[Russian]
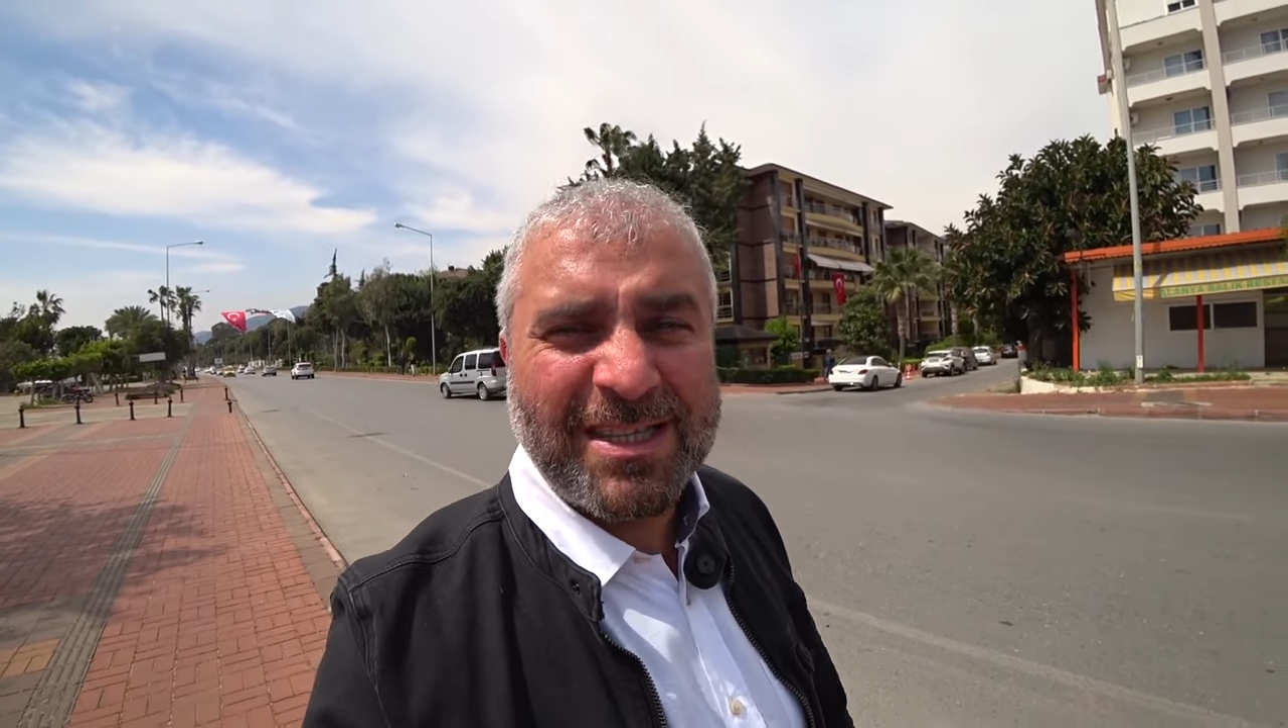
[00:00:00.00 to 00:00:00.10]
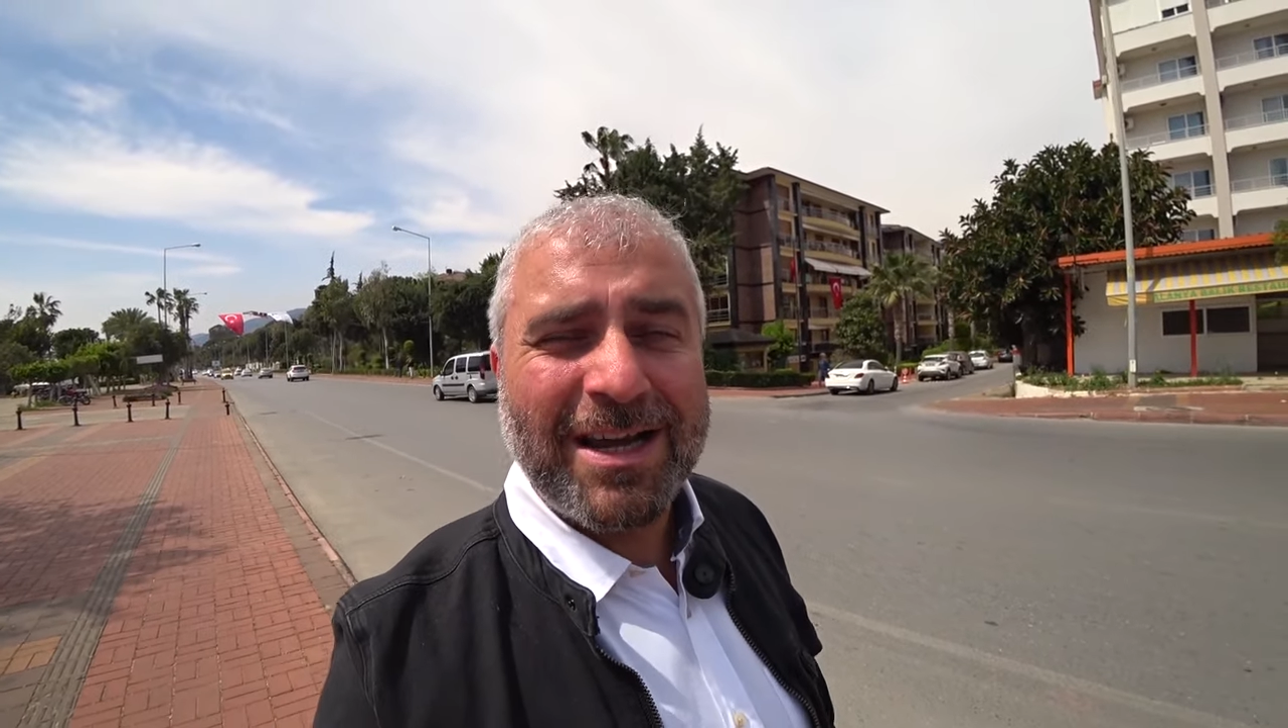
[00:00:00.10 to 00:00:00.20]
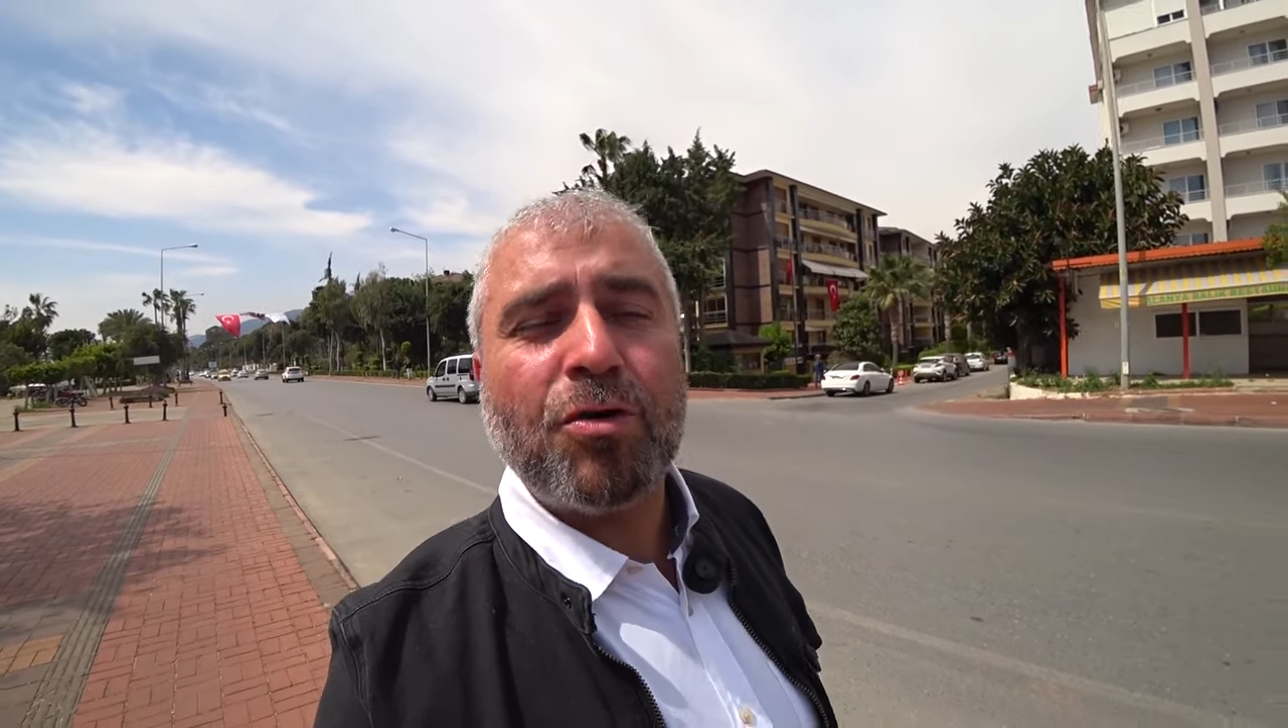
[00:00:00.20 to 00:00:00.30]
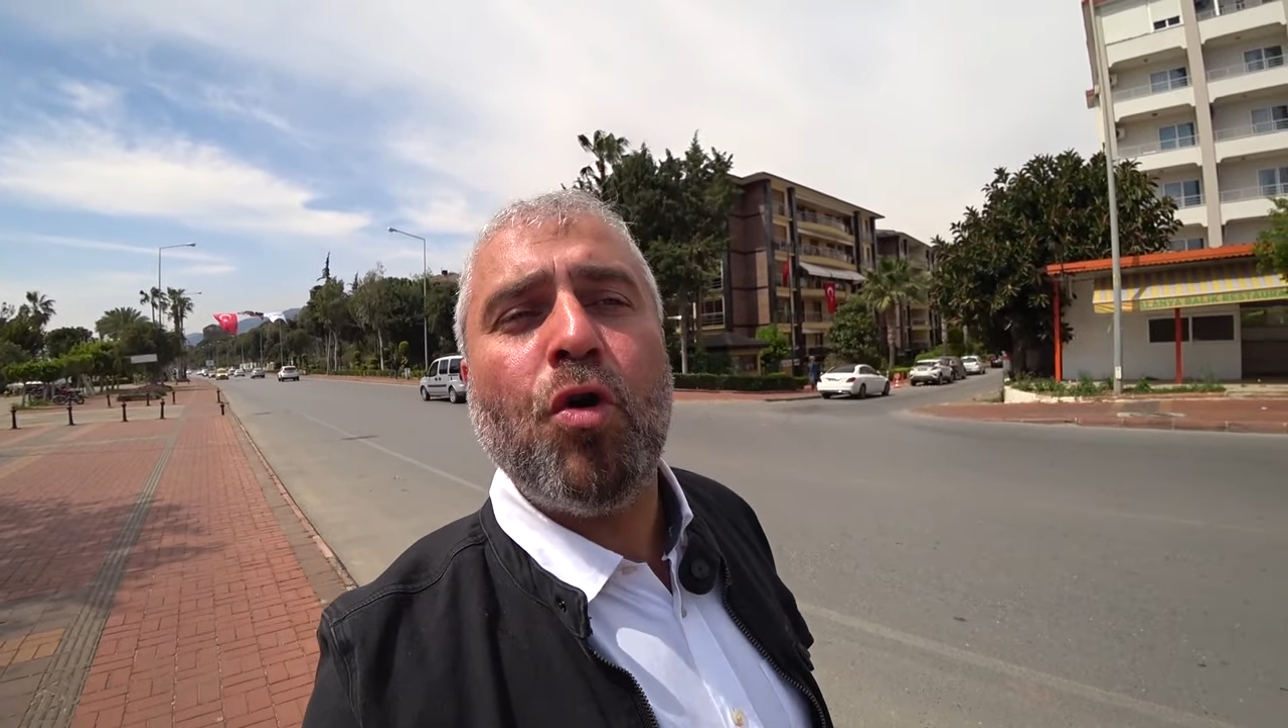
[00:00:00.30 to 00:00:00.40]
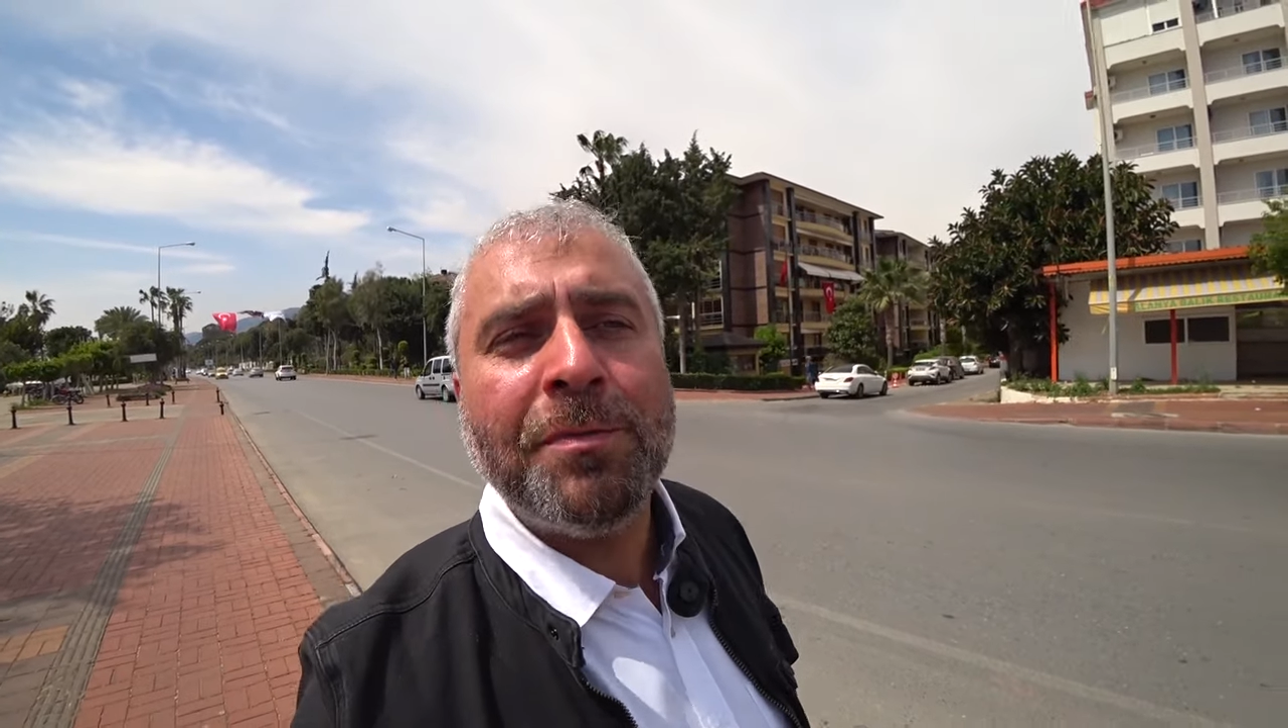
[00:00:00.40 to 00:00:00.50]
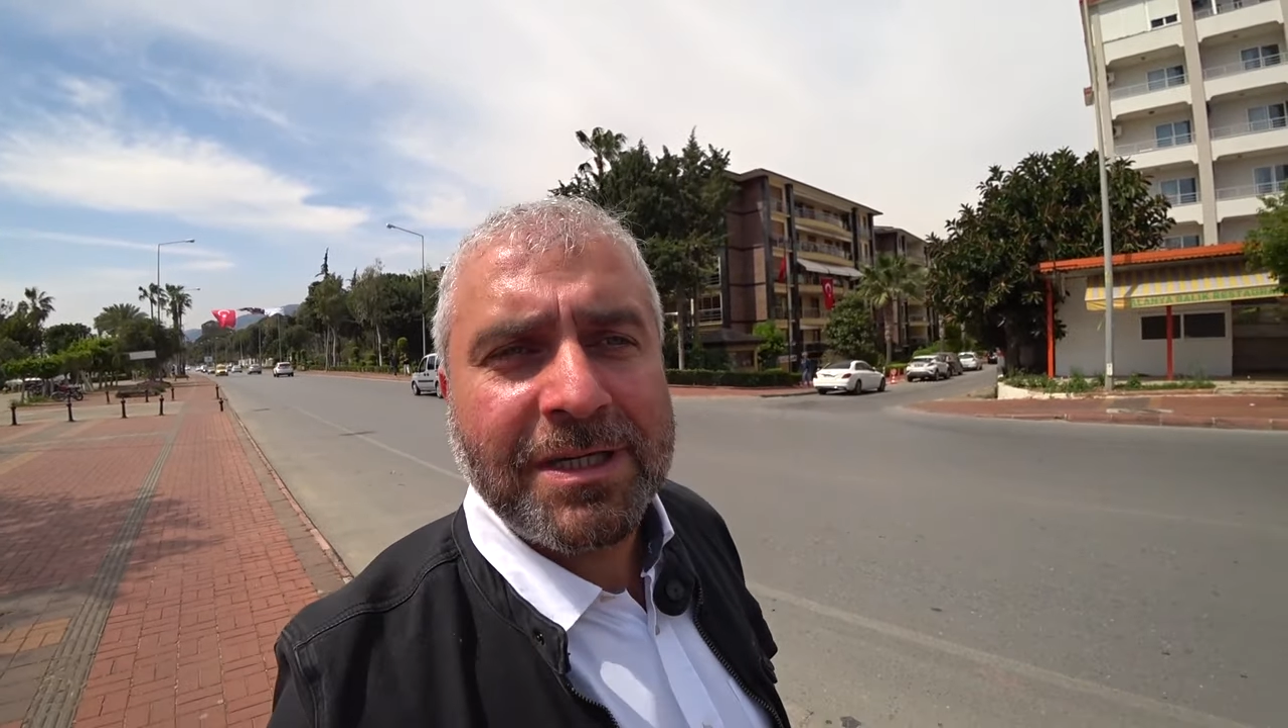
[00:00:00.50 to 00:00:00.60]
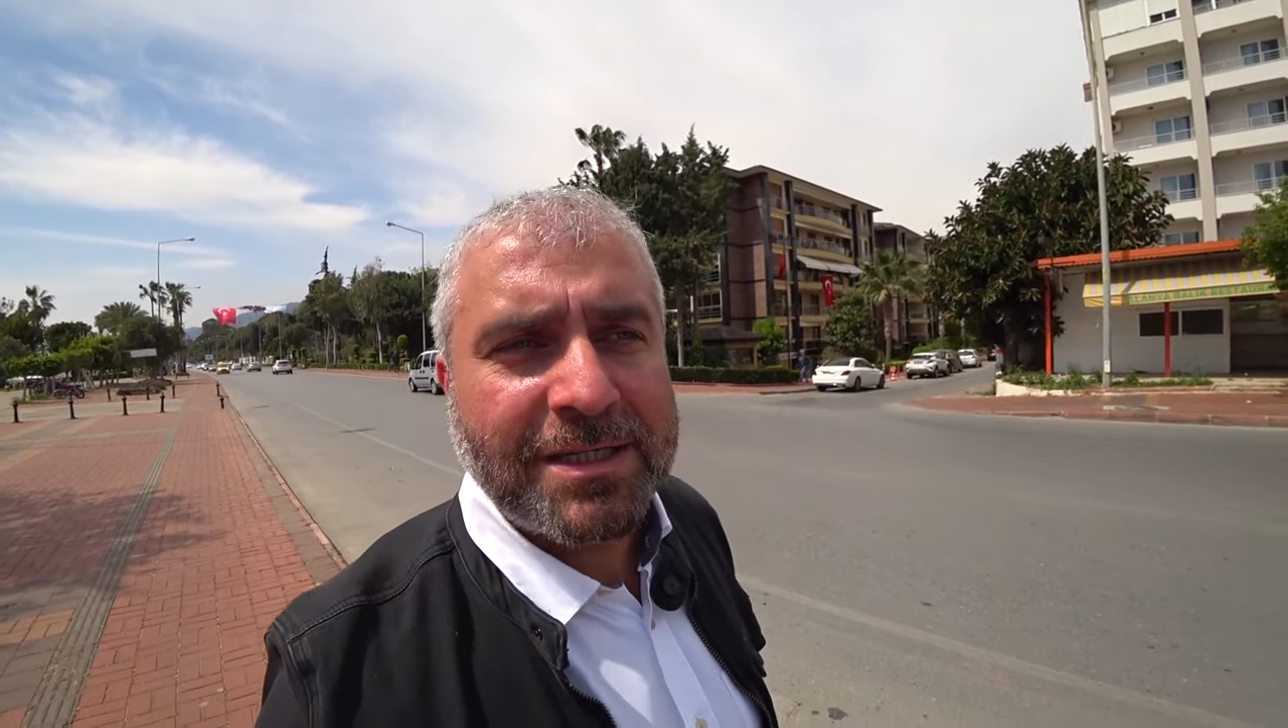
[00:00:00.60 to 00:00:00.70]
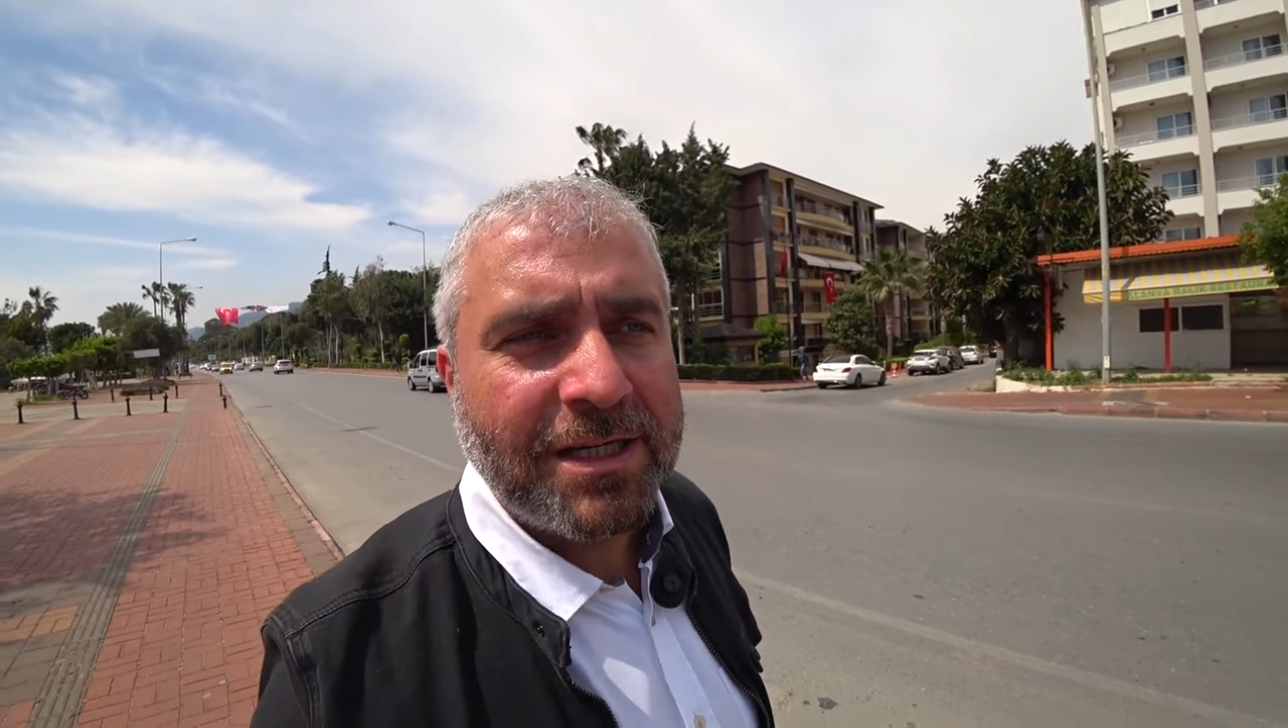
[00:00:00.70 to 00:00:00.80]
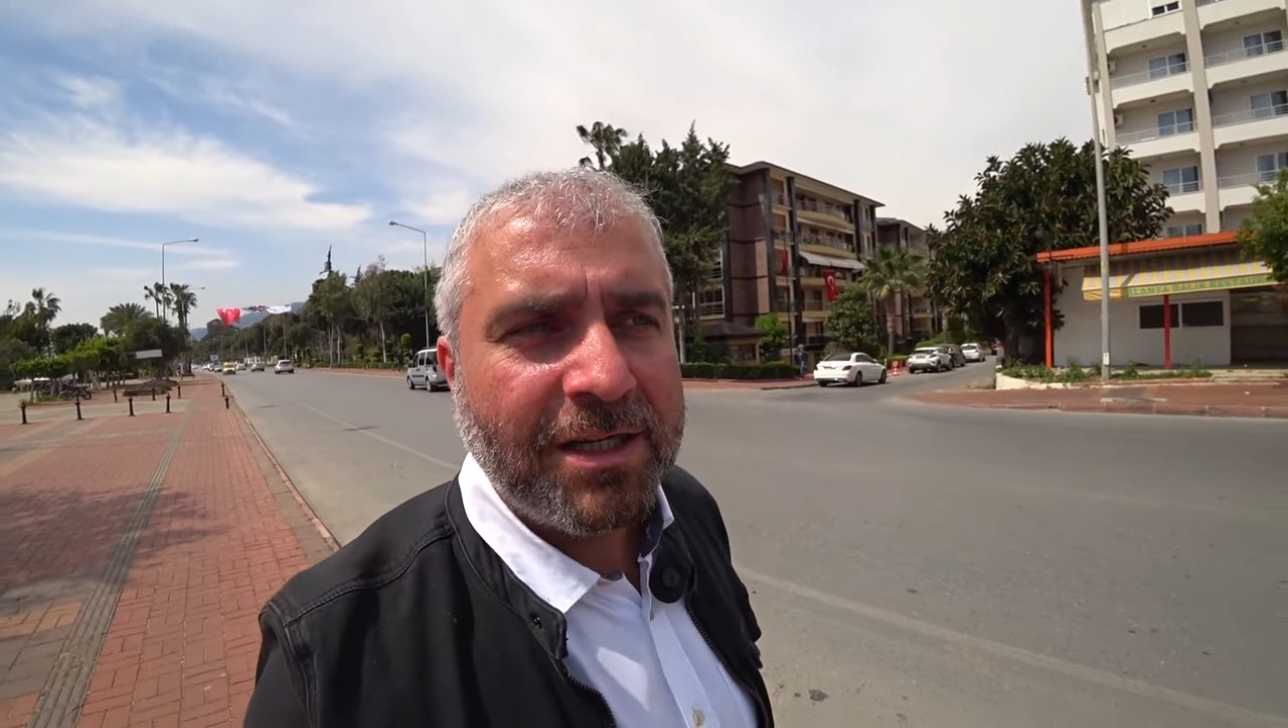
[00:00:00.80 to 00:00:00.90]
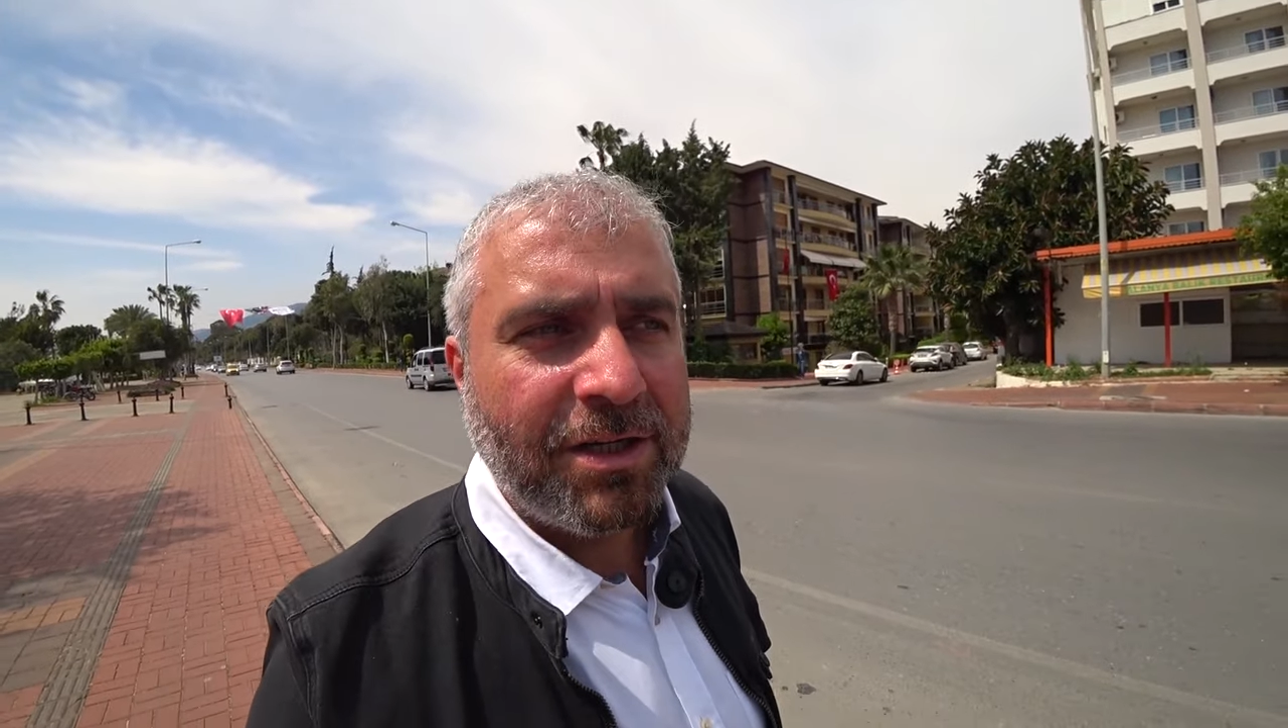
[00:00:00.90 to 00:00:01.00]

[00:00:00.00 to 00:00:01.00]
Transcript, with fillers: знакомьтесь,